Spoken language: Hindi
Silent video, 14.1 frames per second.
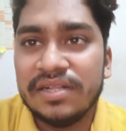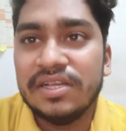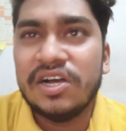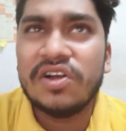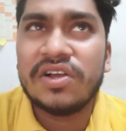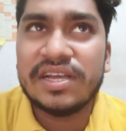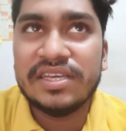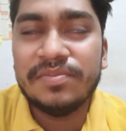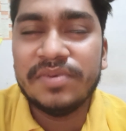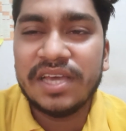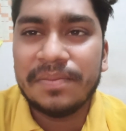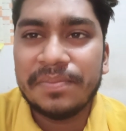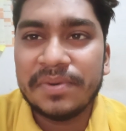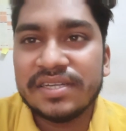और कहीं भी
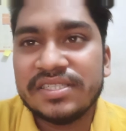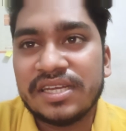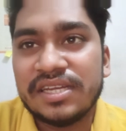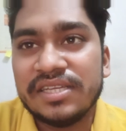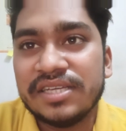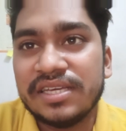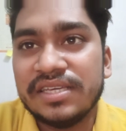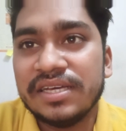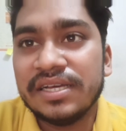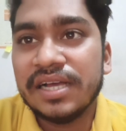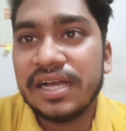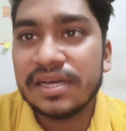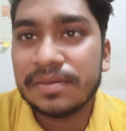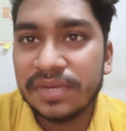आप अगर चले जाइएगा
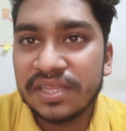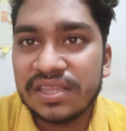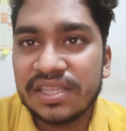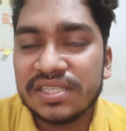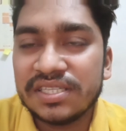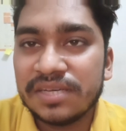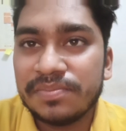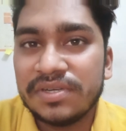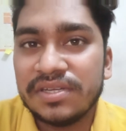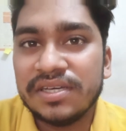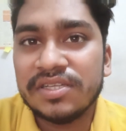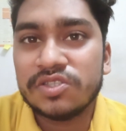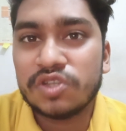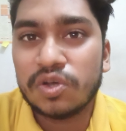अगर मन तन से
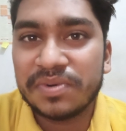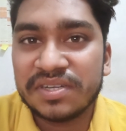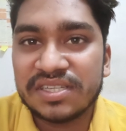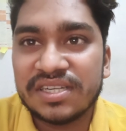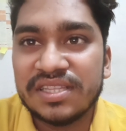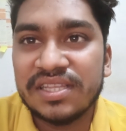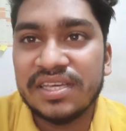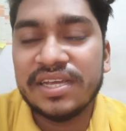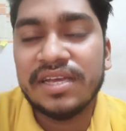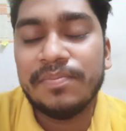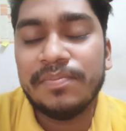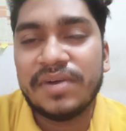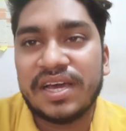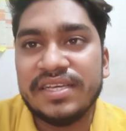अपने सौ परसेंट दे रहे हैं
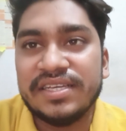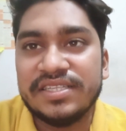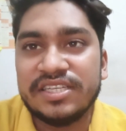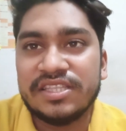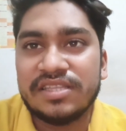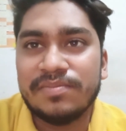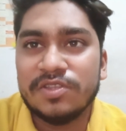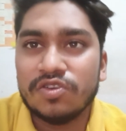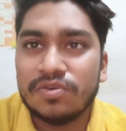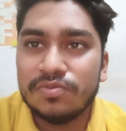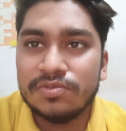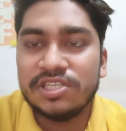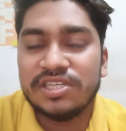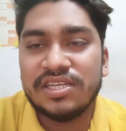पढ़ाई के क्षेत्र में तो
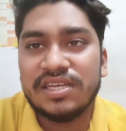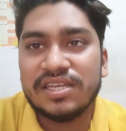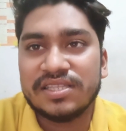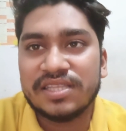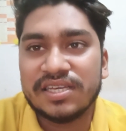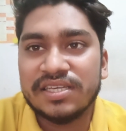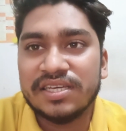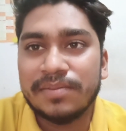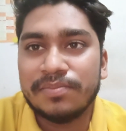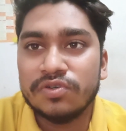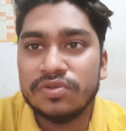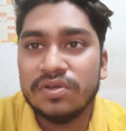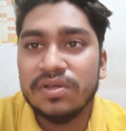मुझे नहीं लगता कि आपको